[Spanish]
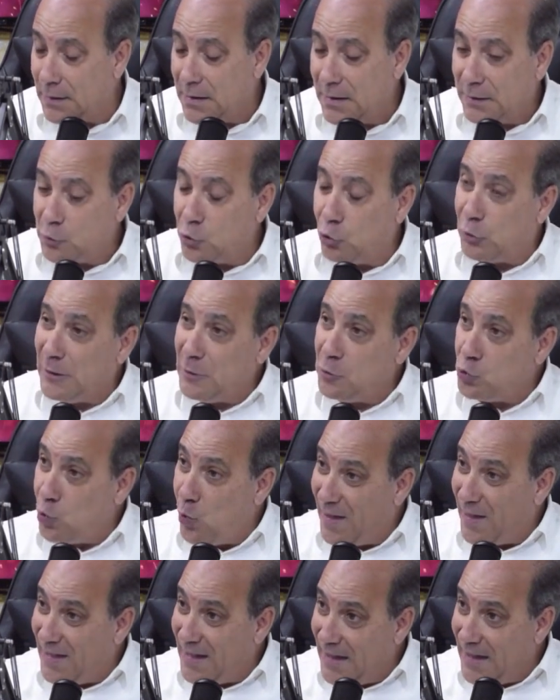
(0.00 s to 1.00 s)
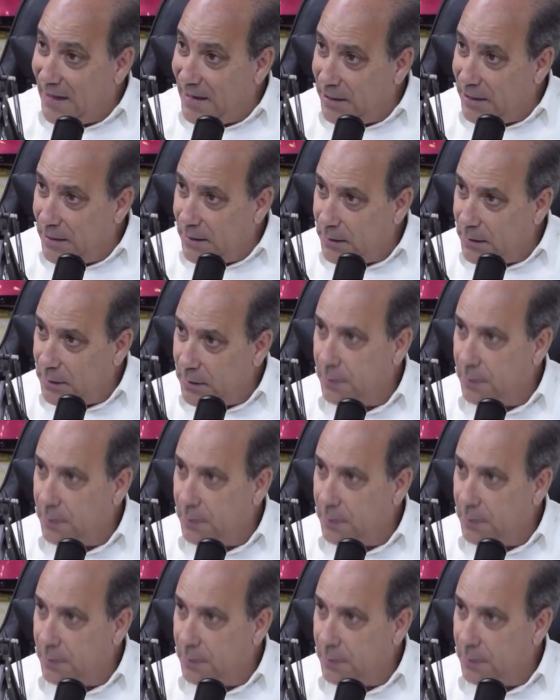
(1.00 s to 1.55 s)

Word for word: Eso está en su ADN